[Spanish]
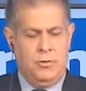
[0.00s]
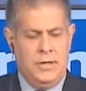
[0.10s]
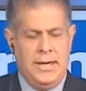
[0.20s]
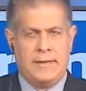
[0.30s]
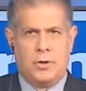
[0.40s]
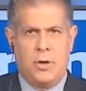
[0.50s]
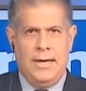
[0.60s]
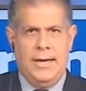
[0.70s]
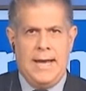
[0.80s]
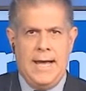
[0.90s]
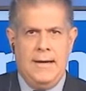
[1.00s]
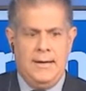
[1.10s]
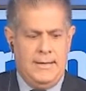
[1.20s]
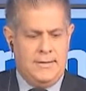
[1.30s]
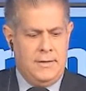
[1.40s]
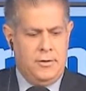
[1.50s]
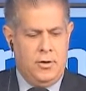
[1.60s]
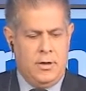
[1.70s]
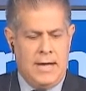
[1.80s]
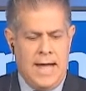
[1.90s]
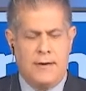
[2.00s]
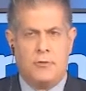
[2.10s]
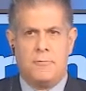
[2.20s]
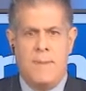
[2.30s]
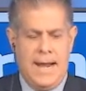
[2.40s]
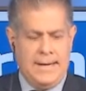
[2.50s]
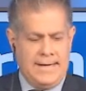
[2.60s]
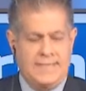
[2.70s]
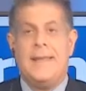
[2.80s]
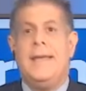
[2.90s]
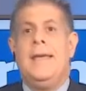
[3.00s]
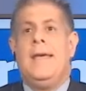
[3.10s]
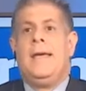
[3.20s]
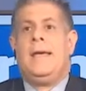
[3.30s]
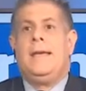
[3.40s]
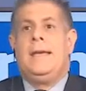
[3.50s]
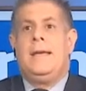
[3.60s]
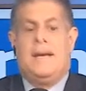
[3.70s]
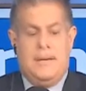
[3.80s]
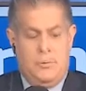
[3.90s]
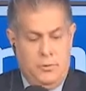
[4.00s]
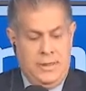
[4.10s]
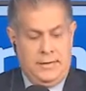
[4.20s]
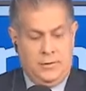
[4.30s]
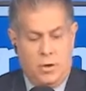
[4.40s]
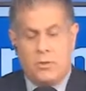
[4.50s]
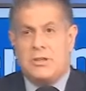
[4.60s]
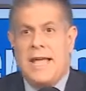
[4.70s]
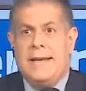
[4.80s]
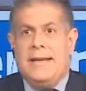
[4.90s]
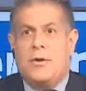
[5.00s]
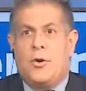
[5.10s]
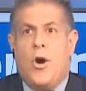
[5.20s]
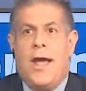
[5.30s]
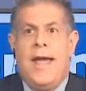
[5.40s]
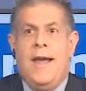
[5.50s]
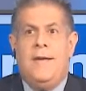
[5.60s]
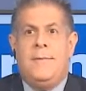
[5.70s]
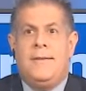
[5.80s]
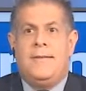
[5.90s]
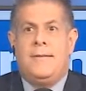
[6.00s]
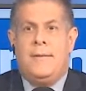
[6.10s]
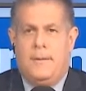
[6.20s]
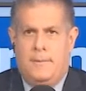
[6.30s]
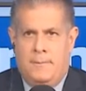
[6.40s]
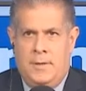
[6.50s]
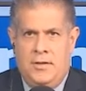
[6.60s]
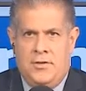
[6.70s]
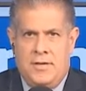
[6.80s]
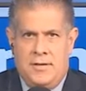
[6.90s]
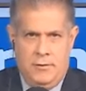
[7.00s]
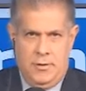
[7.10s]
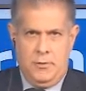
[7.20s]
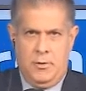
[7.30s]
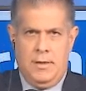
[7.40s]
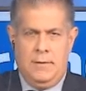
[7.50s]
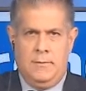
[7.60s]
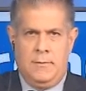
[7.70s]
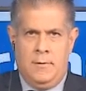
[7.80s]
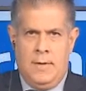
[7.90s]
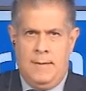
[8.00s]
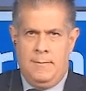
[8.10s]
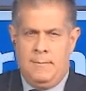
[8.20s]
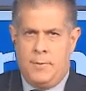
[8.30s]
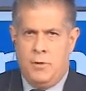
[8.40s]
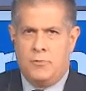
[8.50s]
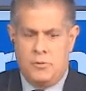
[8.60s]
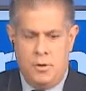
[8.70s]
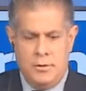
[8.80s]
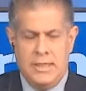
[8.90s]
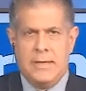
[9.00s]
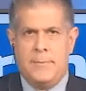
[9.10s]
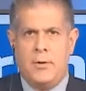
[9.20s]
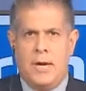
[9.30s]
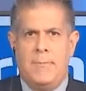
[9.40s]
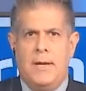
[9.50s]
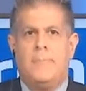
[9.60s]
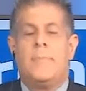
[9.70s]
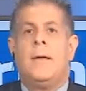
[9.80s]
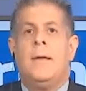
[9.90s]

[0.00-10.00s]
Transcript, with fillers: su director general, el señor Carlos Márquez, y a su director técnico, Elvis Vilches, que nos ayudan con la producción de este programa